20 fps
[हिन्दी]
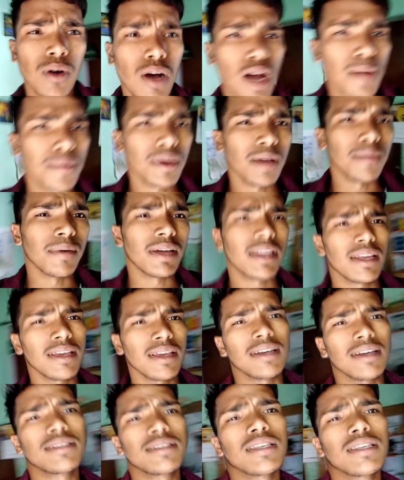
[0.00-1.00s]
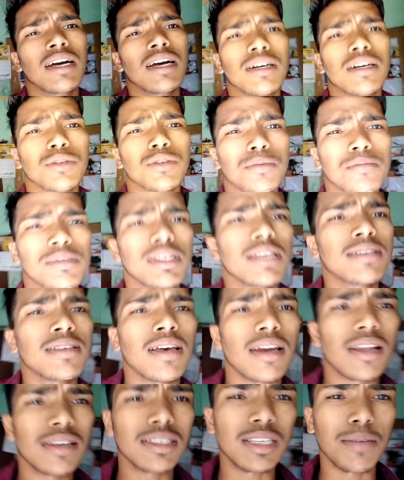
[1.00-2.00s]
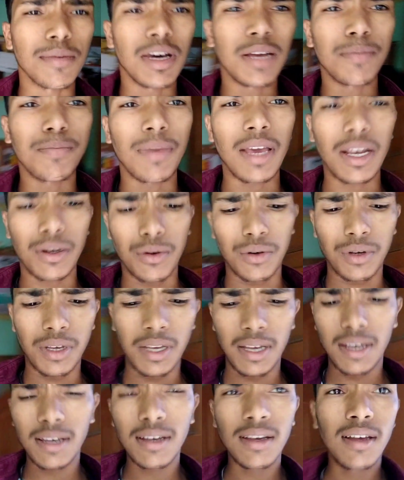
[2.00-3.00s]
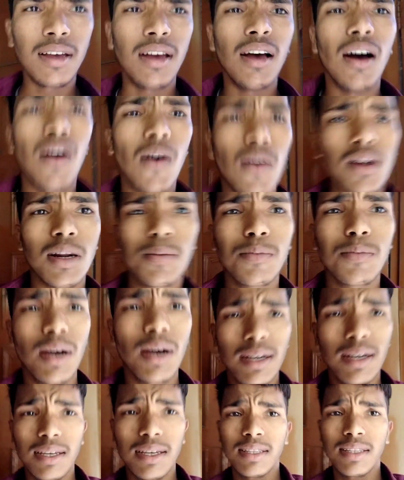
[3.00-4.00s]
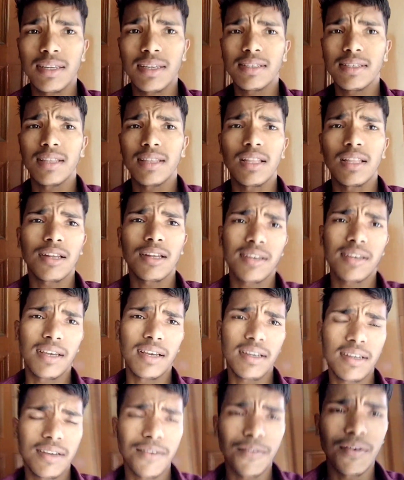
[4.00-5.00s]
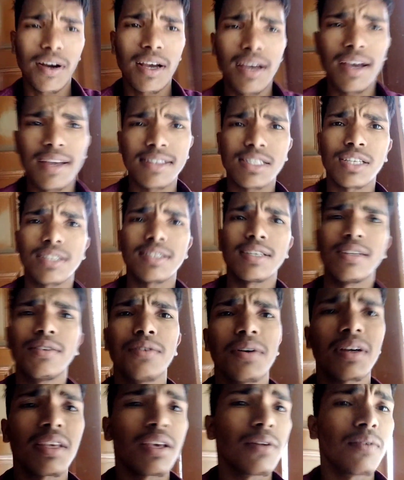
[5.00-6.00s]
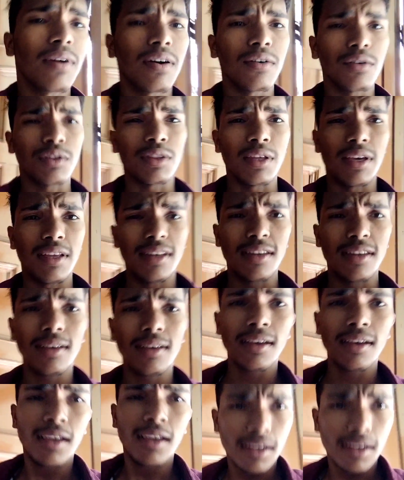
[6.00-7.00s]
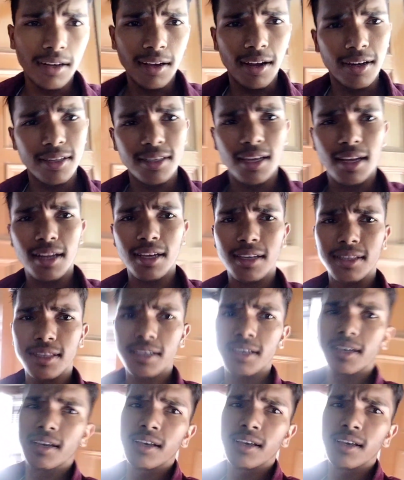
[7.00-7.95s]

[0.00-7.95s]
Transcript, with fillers: तो अभी हमारे यहाँ से यहाँ रूम से सारा सामान पैक हो गया है और हम वहाँ गए थे रिश्तेदार के यहाँ वहाँ ऐसा सीन हुआ कि वहाँ वो थे नहीं घर जा रखे थे